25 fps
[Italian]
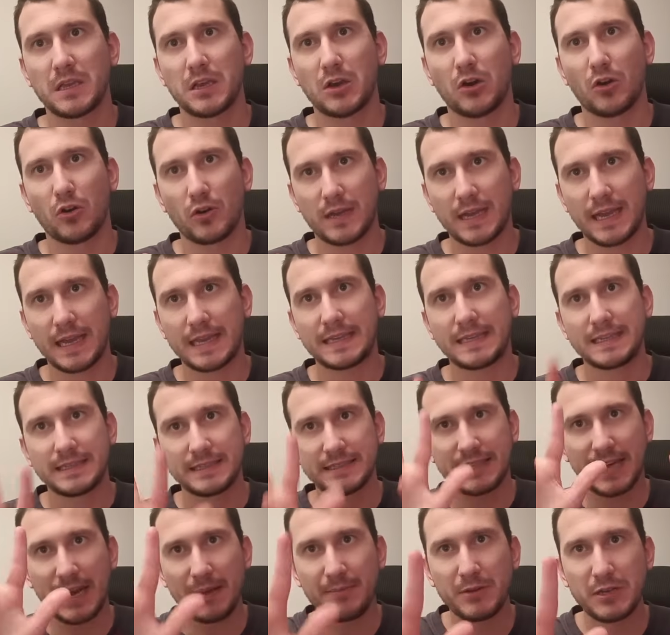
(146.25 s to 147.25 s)
ok?
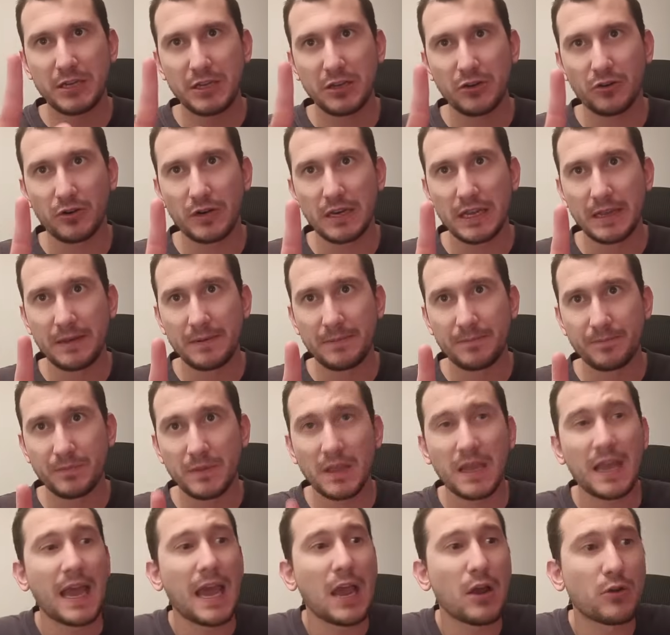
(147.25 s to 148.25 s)
3 milioni.
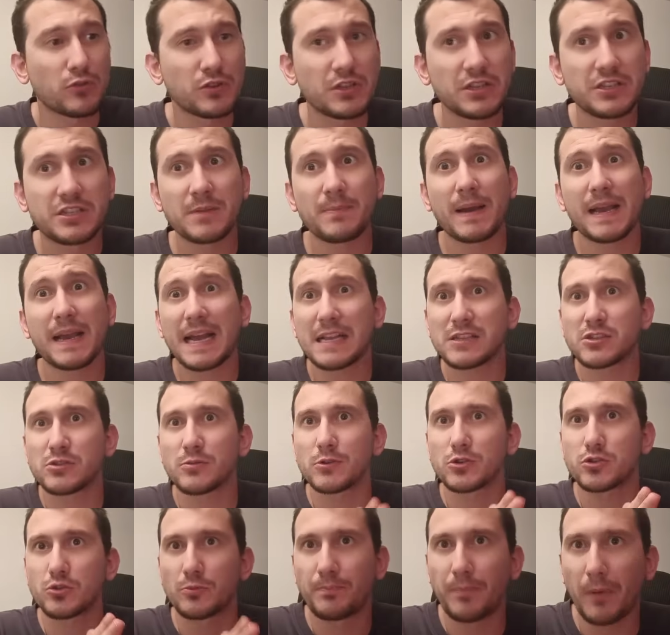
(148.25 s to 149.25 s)
E uno dice, ma cazzo,
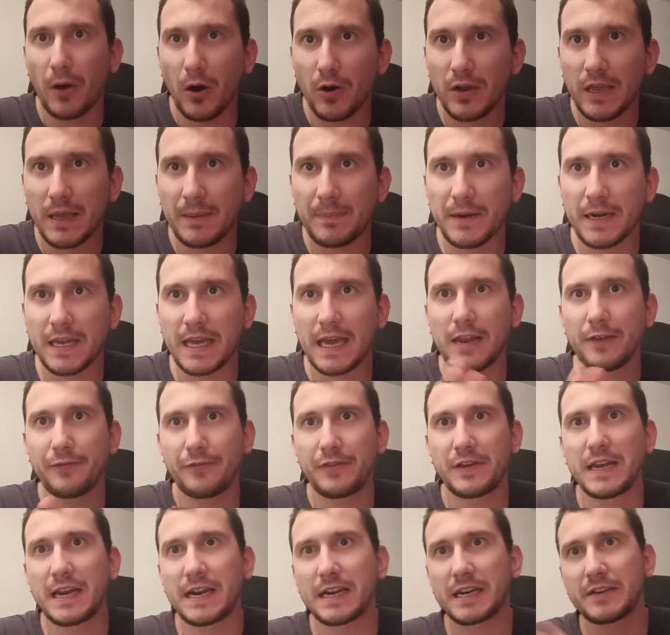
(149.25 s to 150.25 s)
ma sono pochi, perché alla
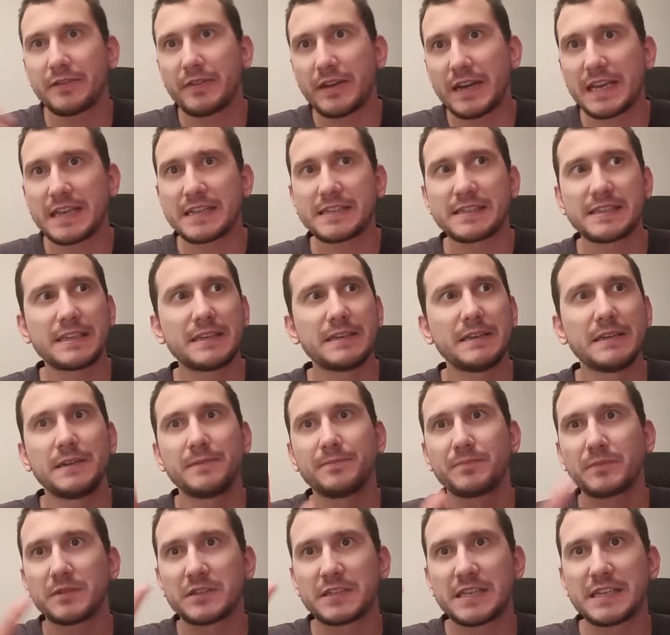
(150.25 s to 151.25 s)
fine arriveresti,
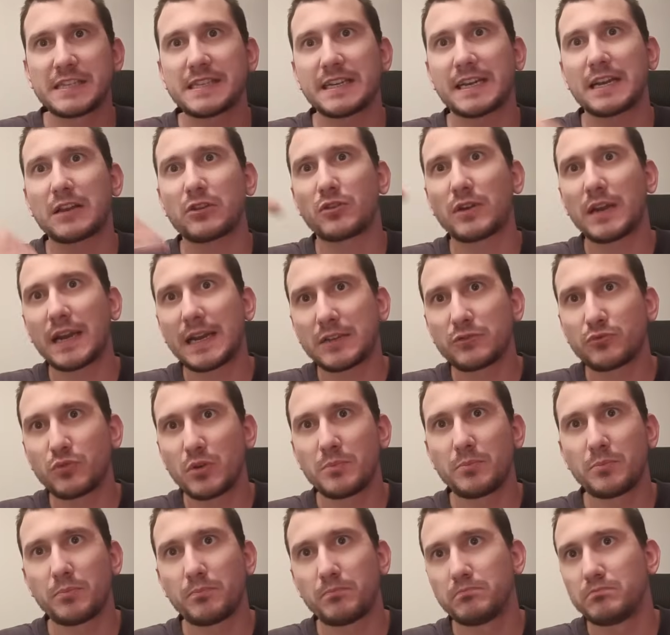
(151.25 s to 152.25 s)
senza calcolare i
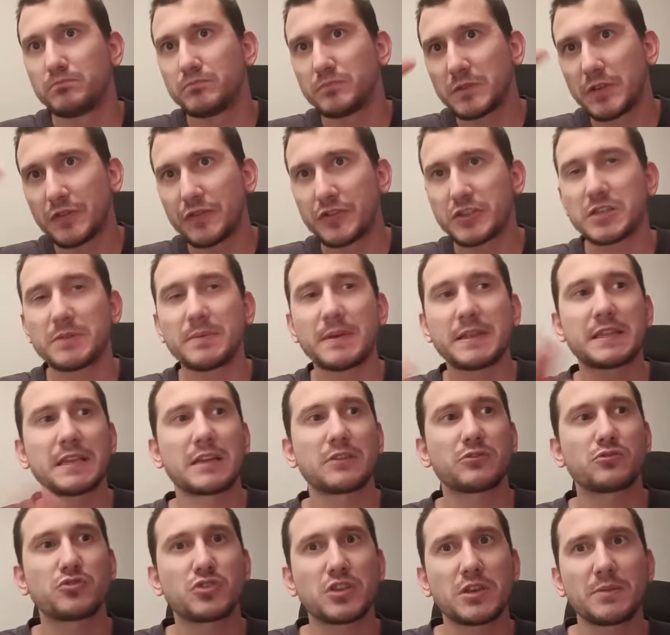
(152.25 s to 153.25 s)
due difficilmente
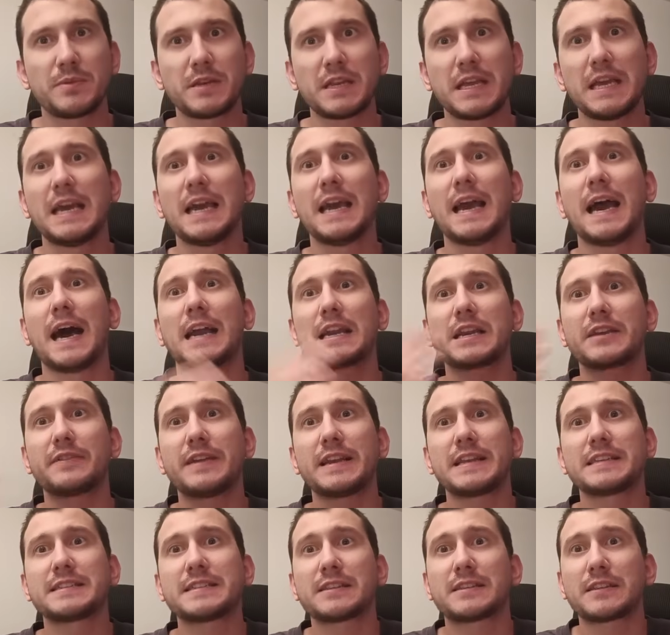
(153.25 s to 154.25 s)
raggiungibili,
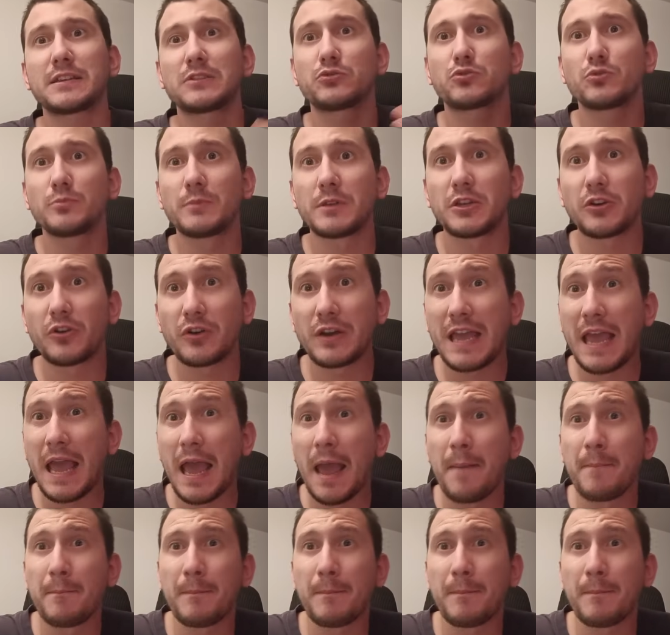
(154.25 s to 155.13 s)
arriveresti a 31 milioni.